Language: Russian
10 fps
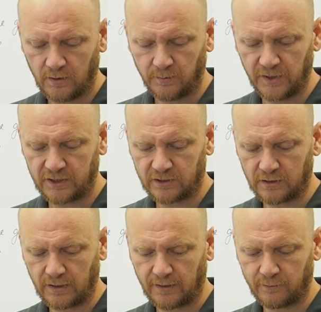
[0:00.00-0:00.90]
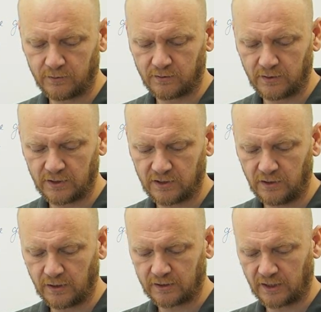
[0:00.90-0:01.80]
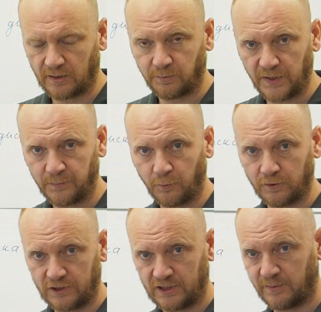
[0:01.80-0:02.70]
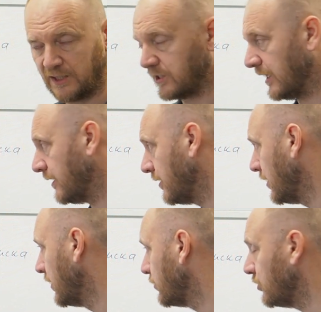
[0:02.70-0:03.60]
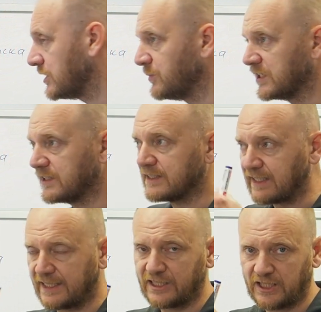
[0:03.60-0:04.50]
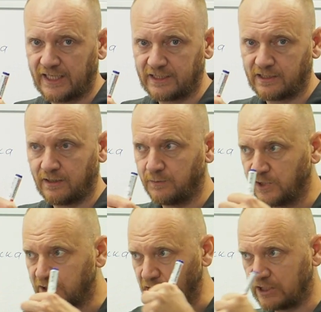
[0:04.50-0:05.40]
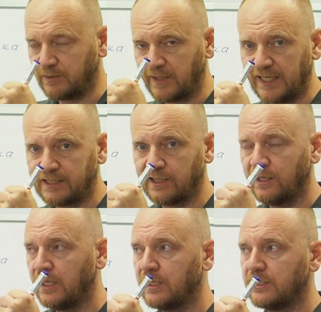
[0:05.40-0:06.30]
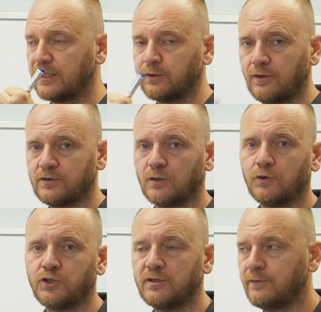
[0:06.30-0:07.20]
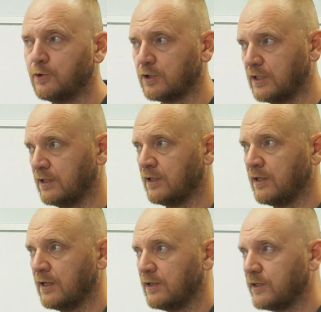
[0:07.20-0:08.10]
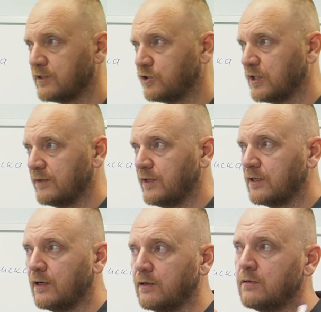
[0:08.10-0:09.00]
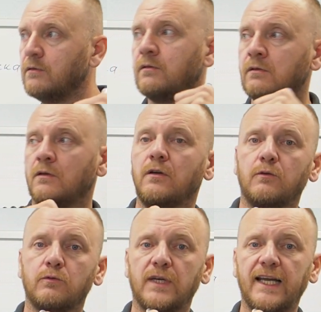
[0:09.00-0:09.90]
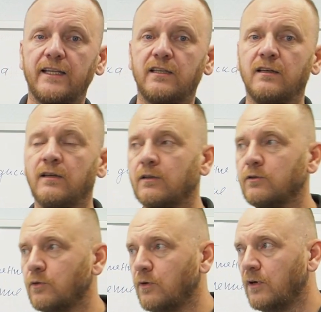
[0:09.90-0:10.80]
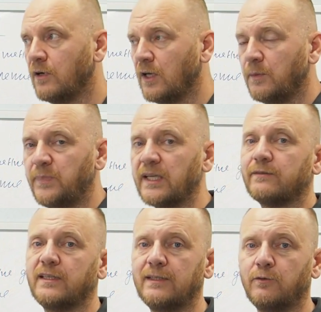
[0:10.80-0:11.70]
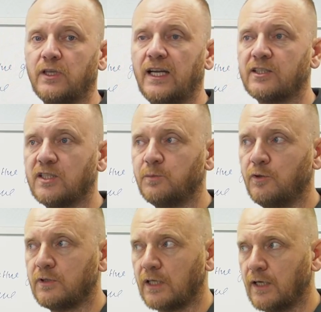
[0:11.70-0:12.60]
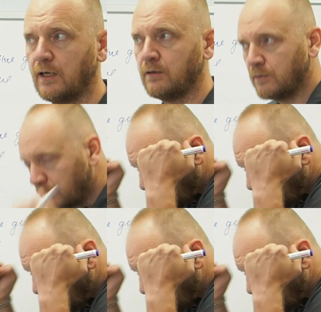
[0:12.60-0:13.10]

мышце, да, вот есть некоторая припухлость небольшая. То есть мышца сокращается, мышца сжимается и становится очень твердой. Если человека ударить, то первая его реакция будет такая –